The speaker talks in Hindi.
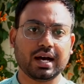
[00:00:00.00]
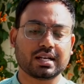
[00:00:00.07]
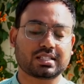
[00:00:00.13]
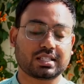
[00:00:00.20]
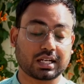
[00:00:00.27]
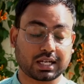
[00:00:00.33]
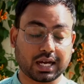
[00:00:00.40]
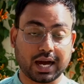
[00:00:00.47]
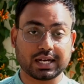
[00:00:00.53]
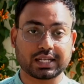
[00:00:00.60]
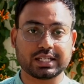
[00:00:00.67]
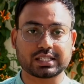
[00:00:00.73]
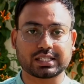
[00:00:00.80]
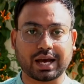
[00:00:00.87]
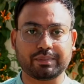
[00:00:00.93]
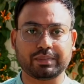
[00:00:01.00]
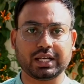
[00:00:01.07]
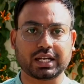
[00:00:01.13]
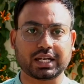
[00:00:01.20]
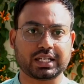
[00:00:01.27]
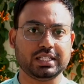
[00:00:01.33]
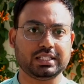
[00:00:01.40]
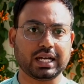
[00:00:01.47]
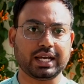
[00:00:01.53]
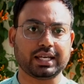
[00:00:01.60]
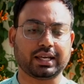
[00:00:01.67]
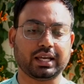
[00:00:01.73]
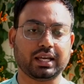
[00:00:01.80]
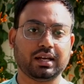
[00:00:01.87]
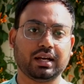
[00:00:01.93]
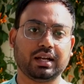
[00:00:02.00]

सरकार के सामने रखी जाएगी